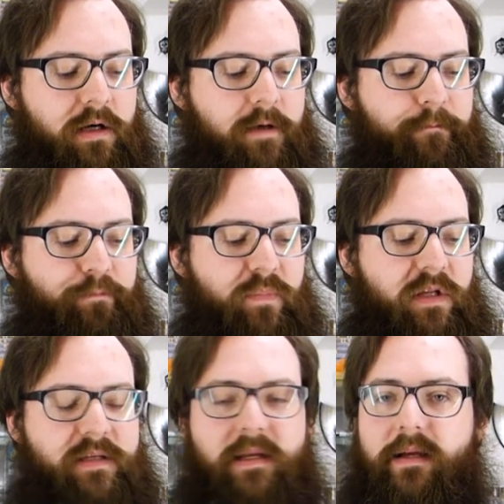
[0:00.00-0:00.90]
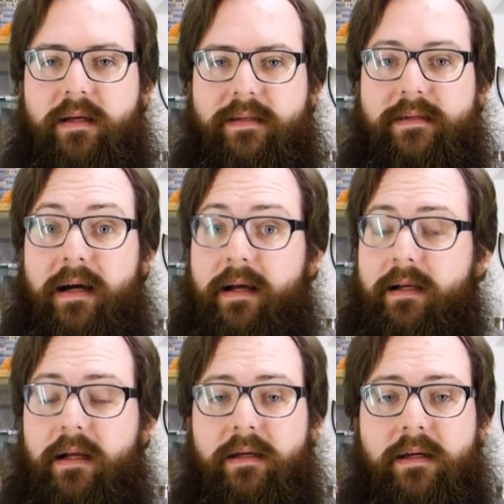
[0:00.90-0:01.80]
Ähm, die sind eigentlich ganz
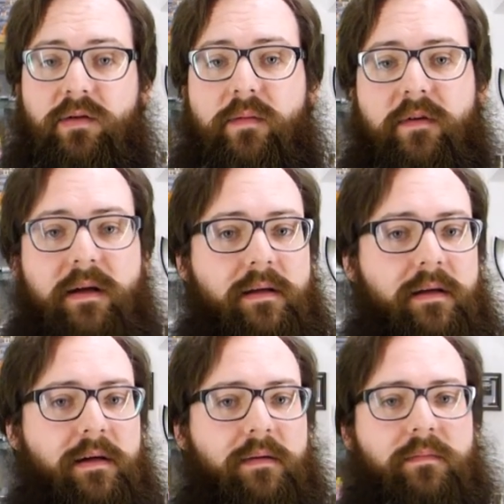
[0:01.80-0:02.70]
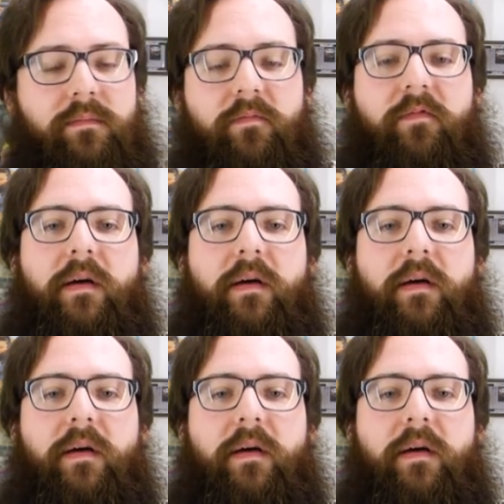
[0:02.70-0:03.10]
geil, kann ich echt nur empfehlen, ähm,